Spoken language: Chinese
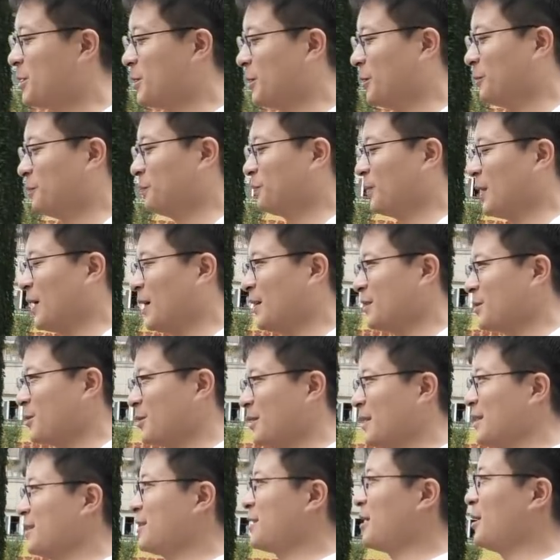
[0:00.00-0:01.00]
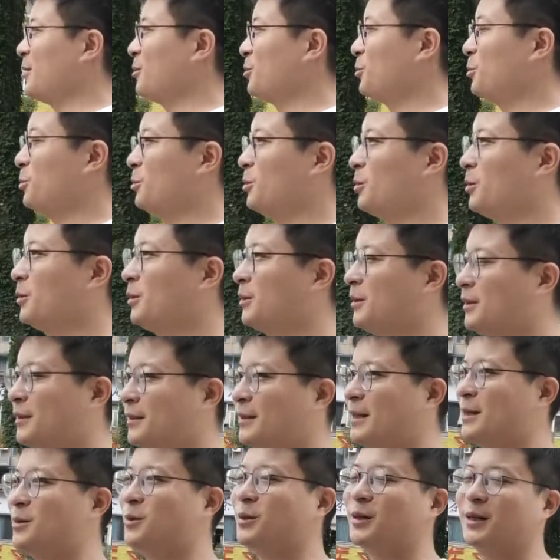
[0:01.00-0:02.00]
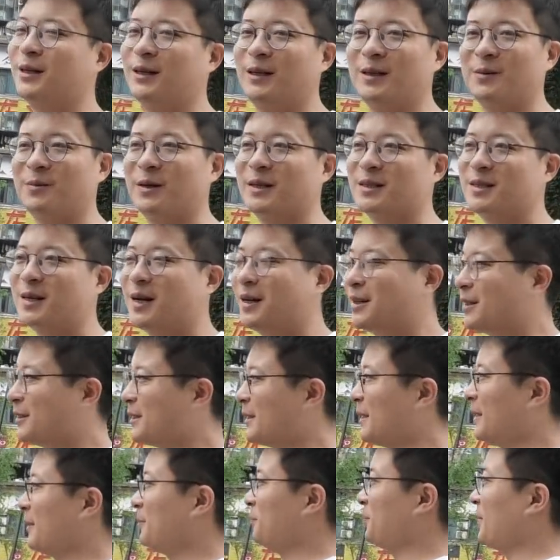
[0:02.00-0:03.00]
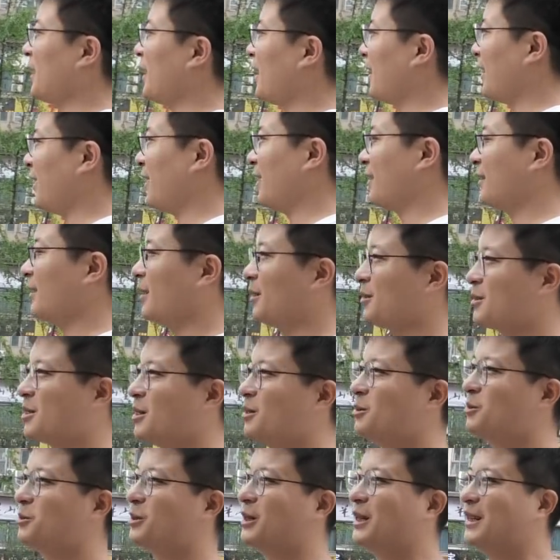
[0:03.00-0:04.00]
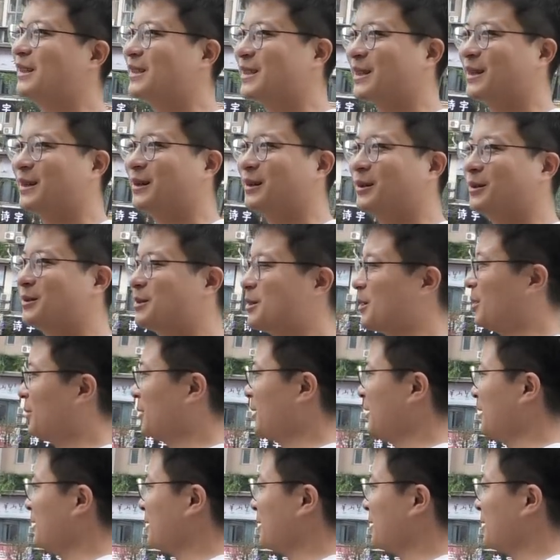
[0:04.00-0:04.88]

一走，那就像成都那首歌里面唱的那样，那到成都的街头走